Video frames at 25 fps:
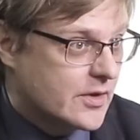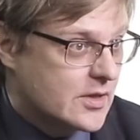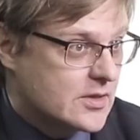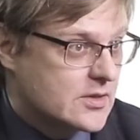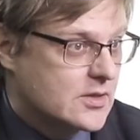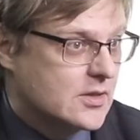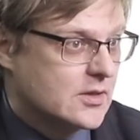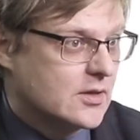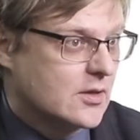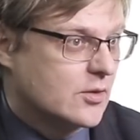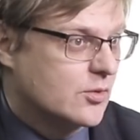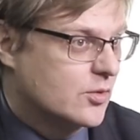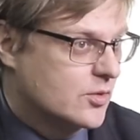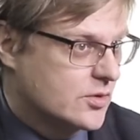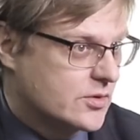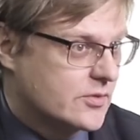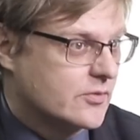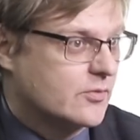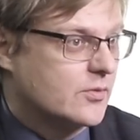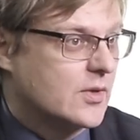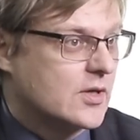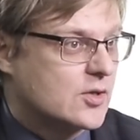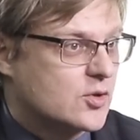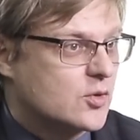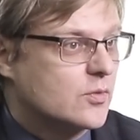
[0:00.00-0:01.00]
в России
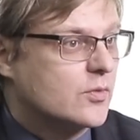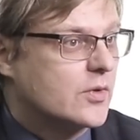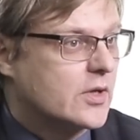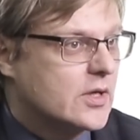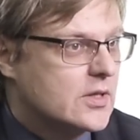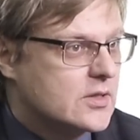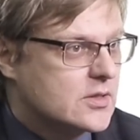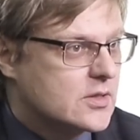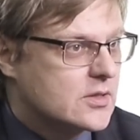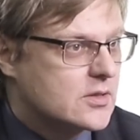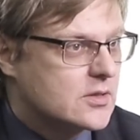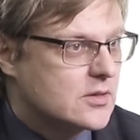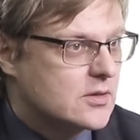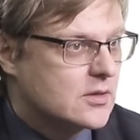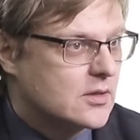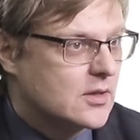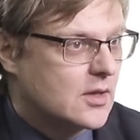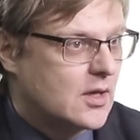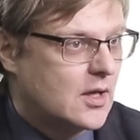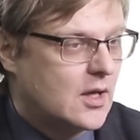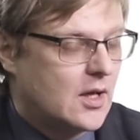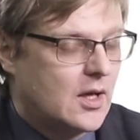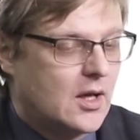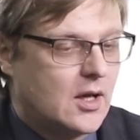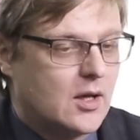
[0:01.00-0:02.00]
находится в большом кризисе.
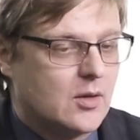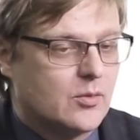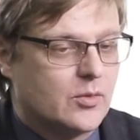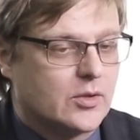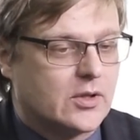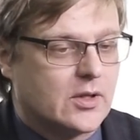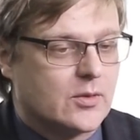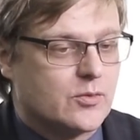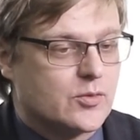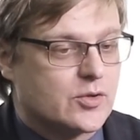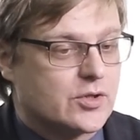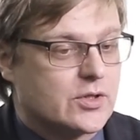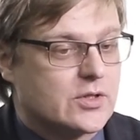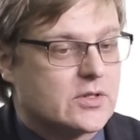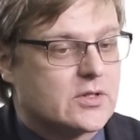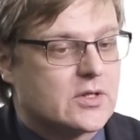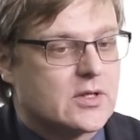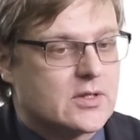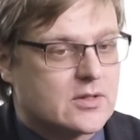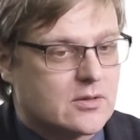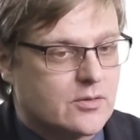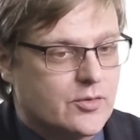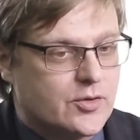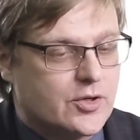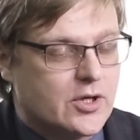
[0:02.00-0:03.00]
Потому что
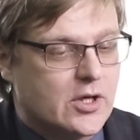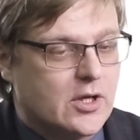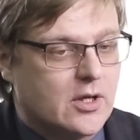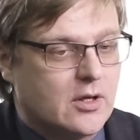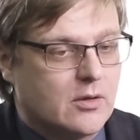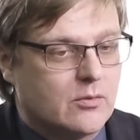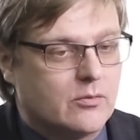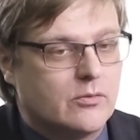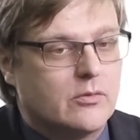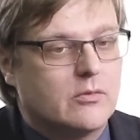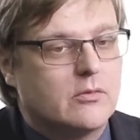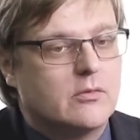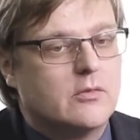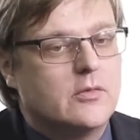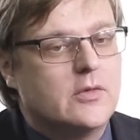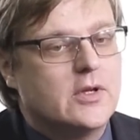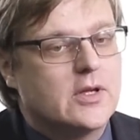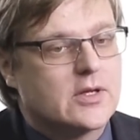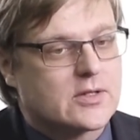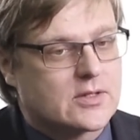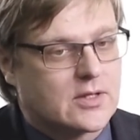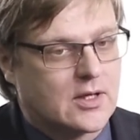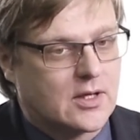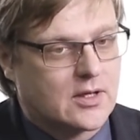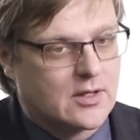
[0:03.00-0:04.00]
за исключением
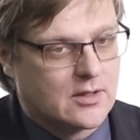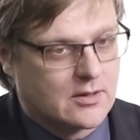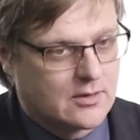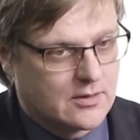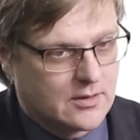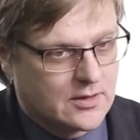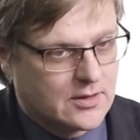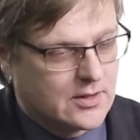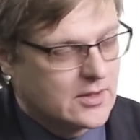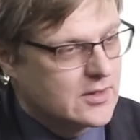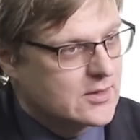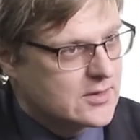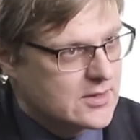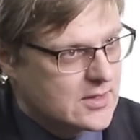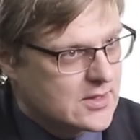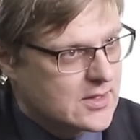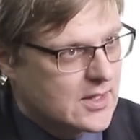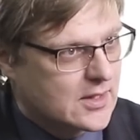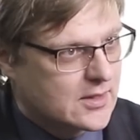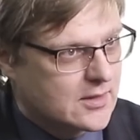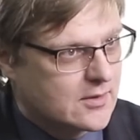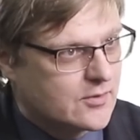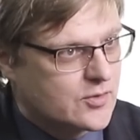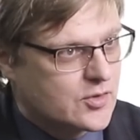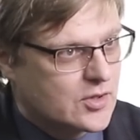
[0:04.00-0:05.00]
нескольких
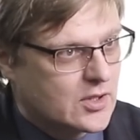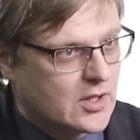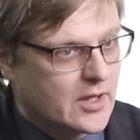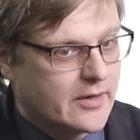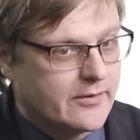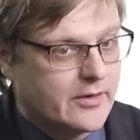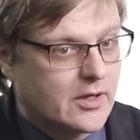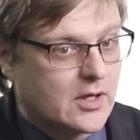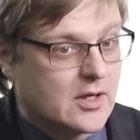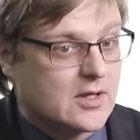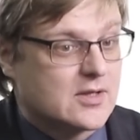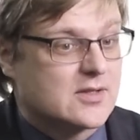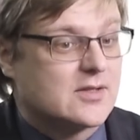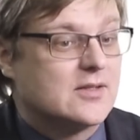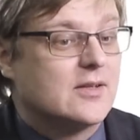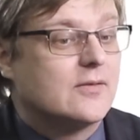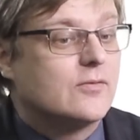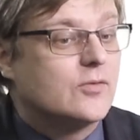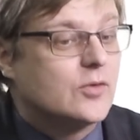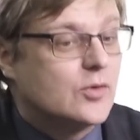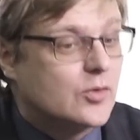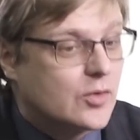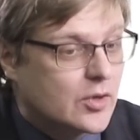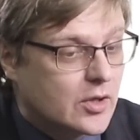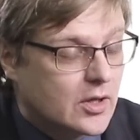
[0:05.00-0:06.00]
десятков человек
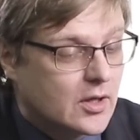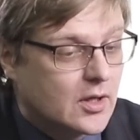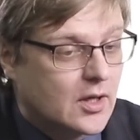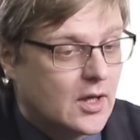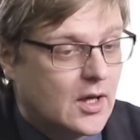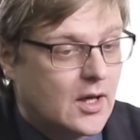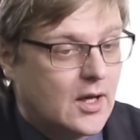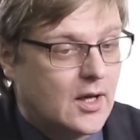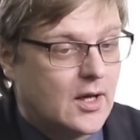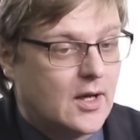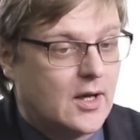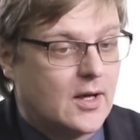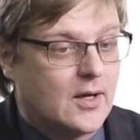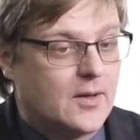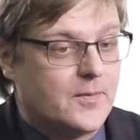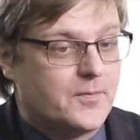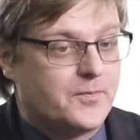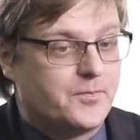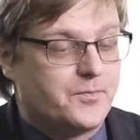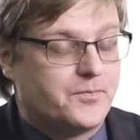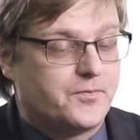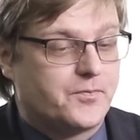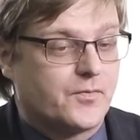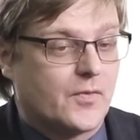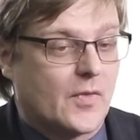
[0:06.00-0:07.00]
основное —
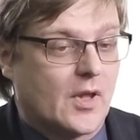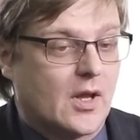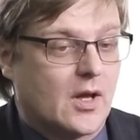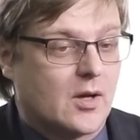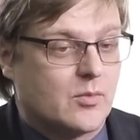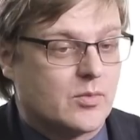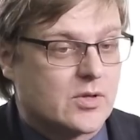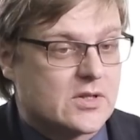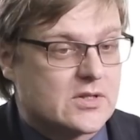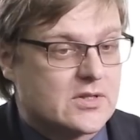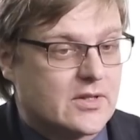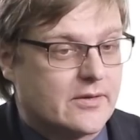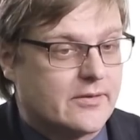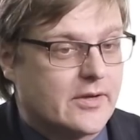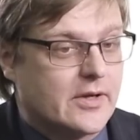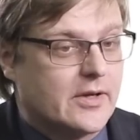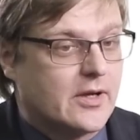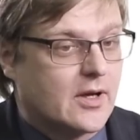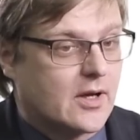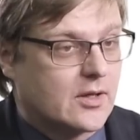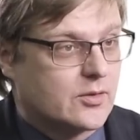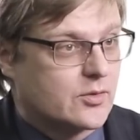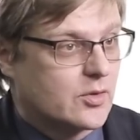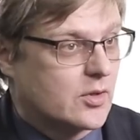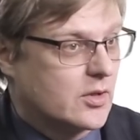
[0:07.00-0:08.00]

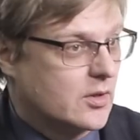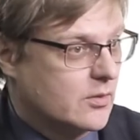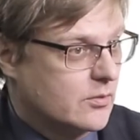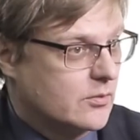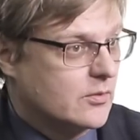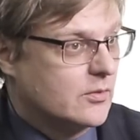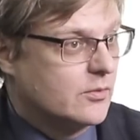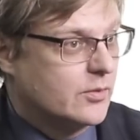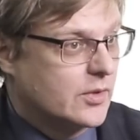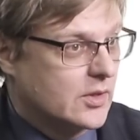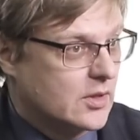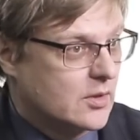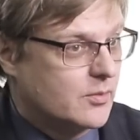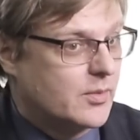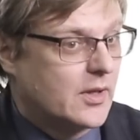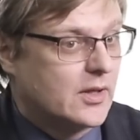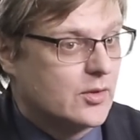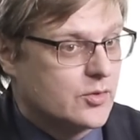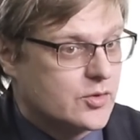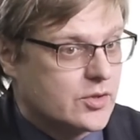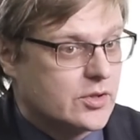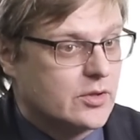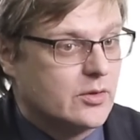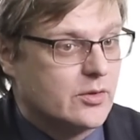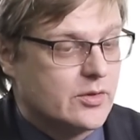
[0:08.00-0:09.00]
образование, которое было
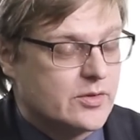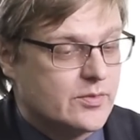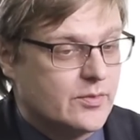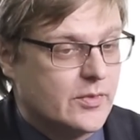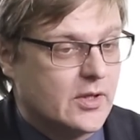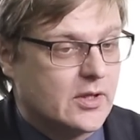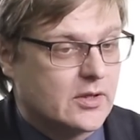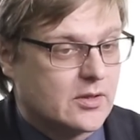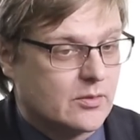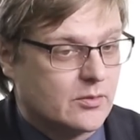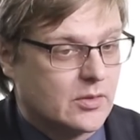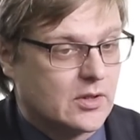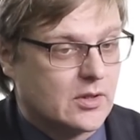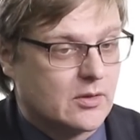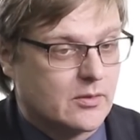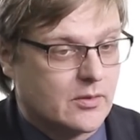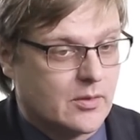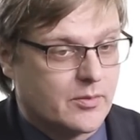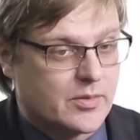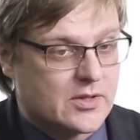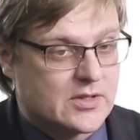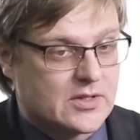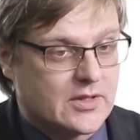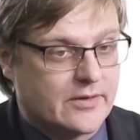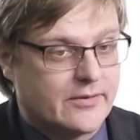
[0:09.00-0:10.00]
получено людьми, это
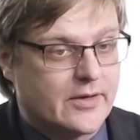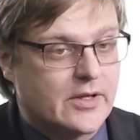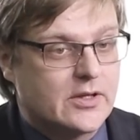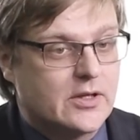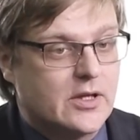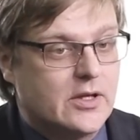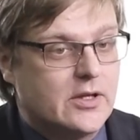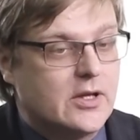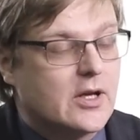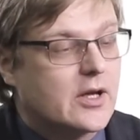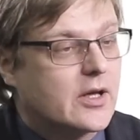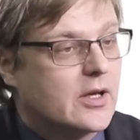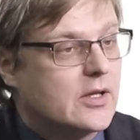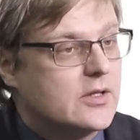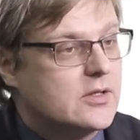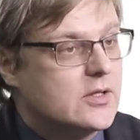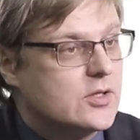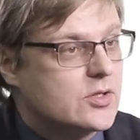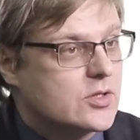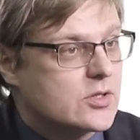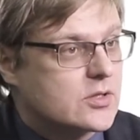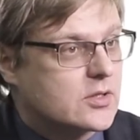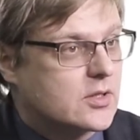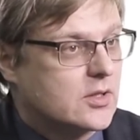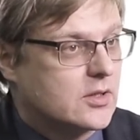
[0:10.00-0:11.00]
было образование не
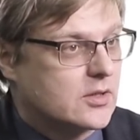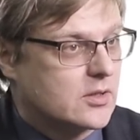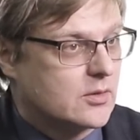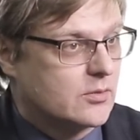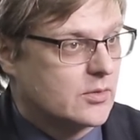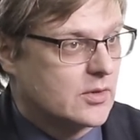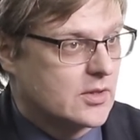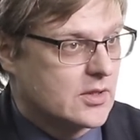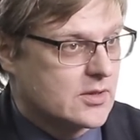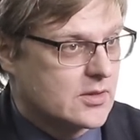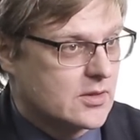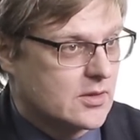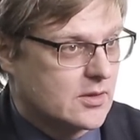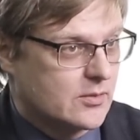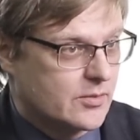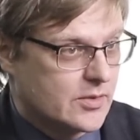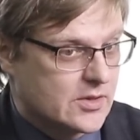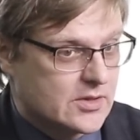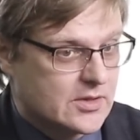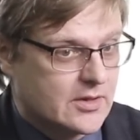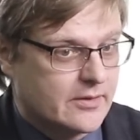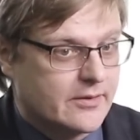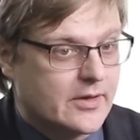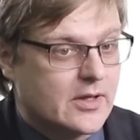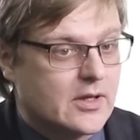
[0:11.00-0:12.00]
критическое, это было
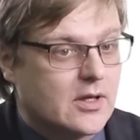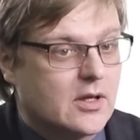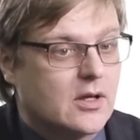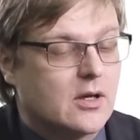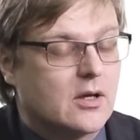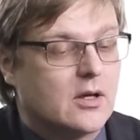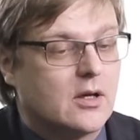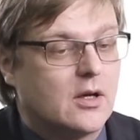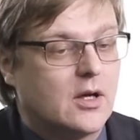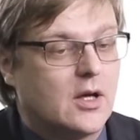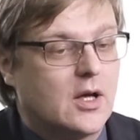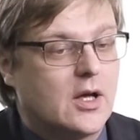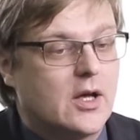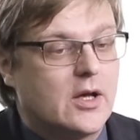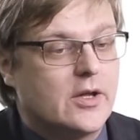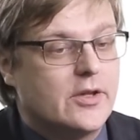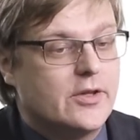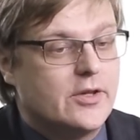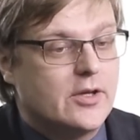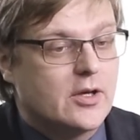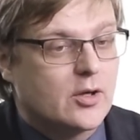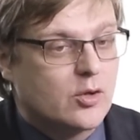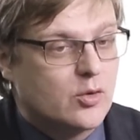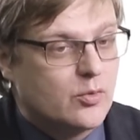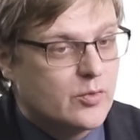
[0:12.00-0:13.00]
образование
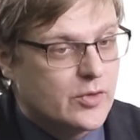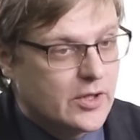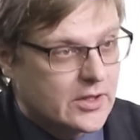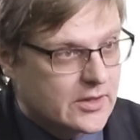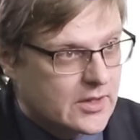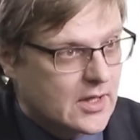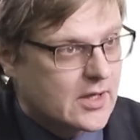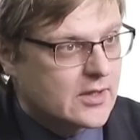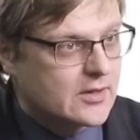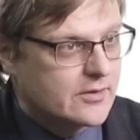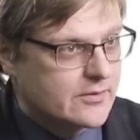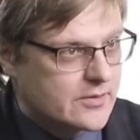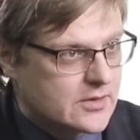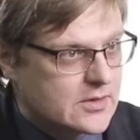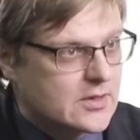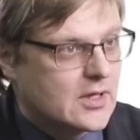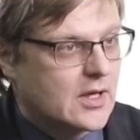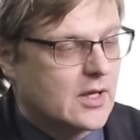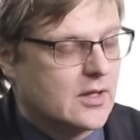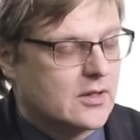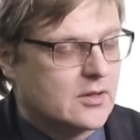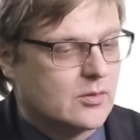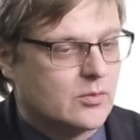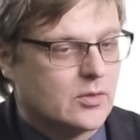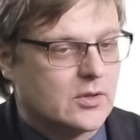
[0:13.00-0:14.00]
не гуманитарного
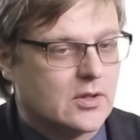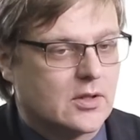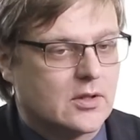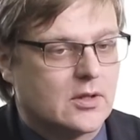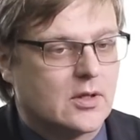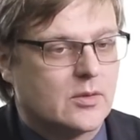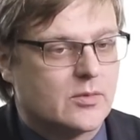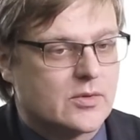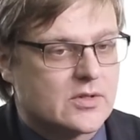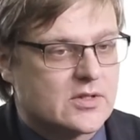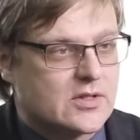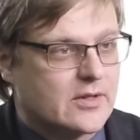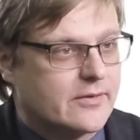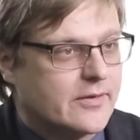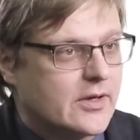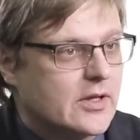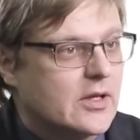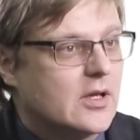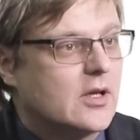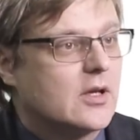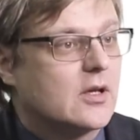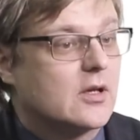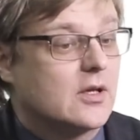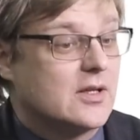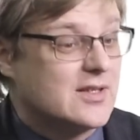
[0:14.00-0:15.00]
знания, это было
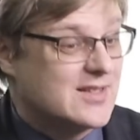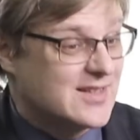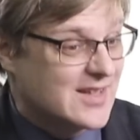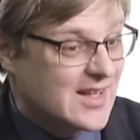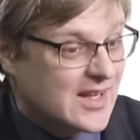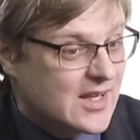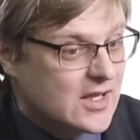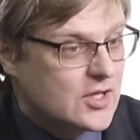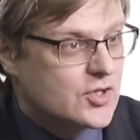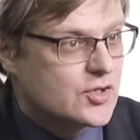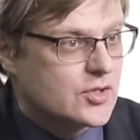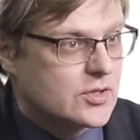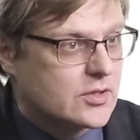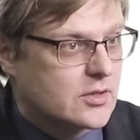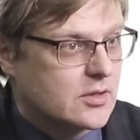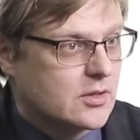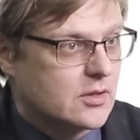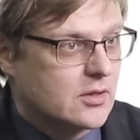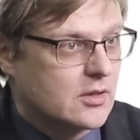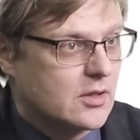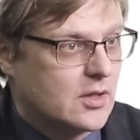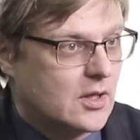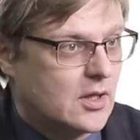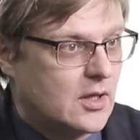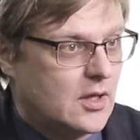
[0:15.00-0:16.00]
образование
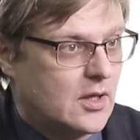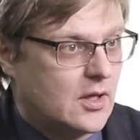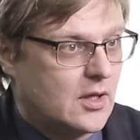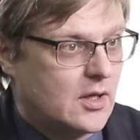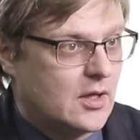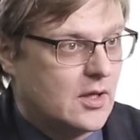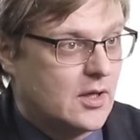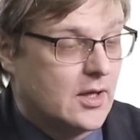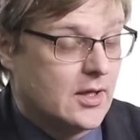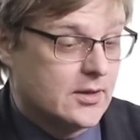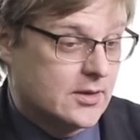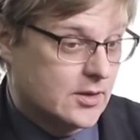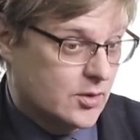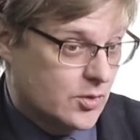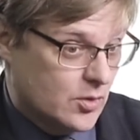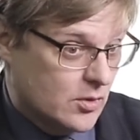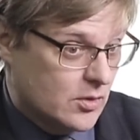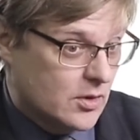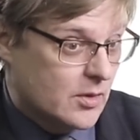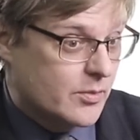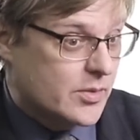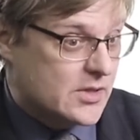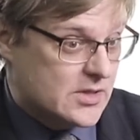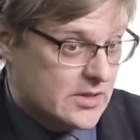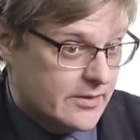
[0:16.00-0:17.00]
идеологическое. Это
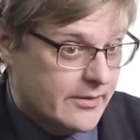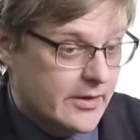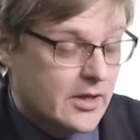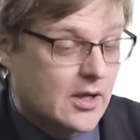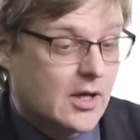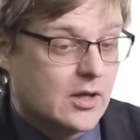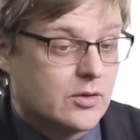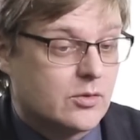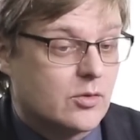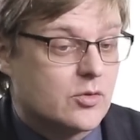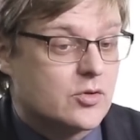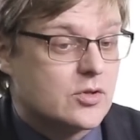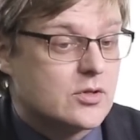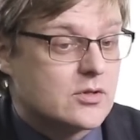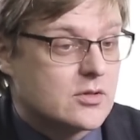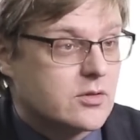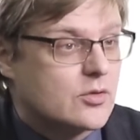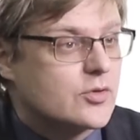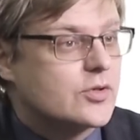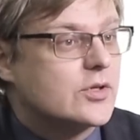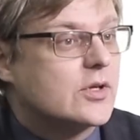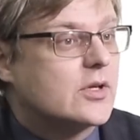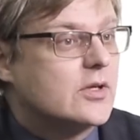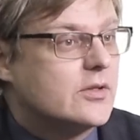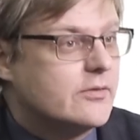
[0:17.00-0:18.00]
то образование, которое очень
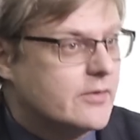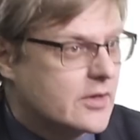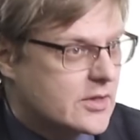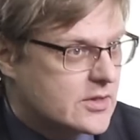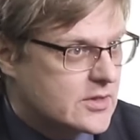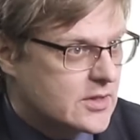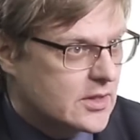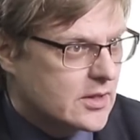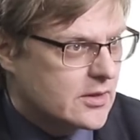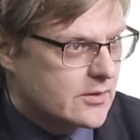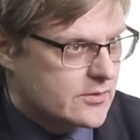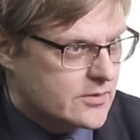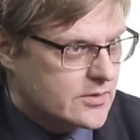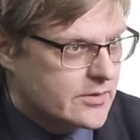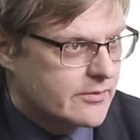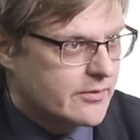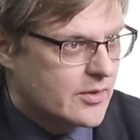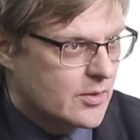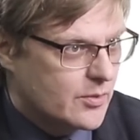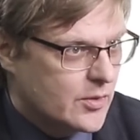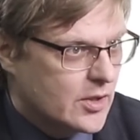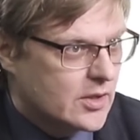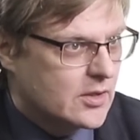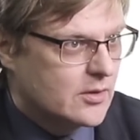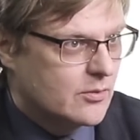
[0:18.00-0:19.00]
сложно конвертировать в
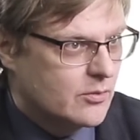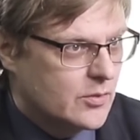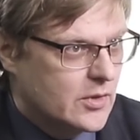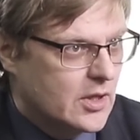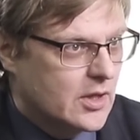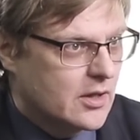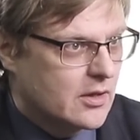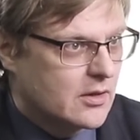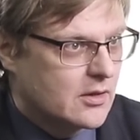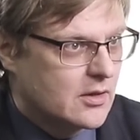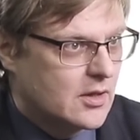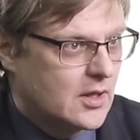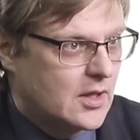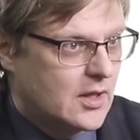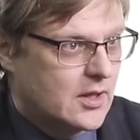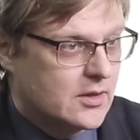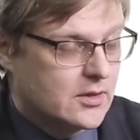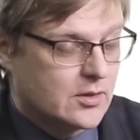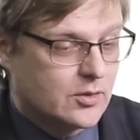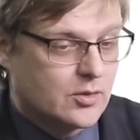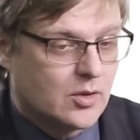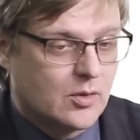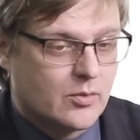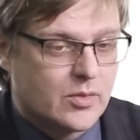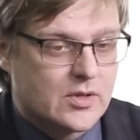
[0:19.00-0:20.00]
современном мире.
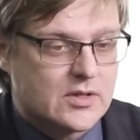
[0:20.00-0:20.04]
Это то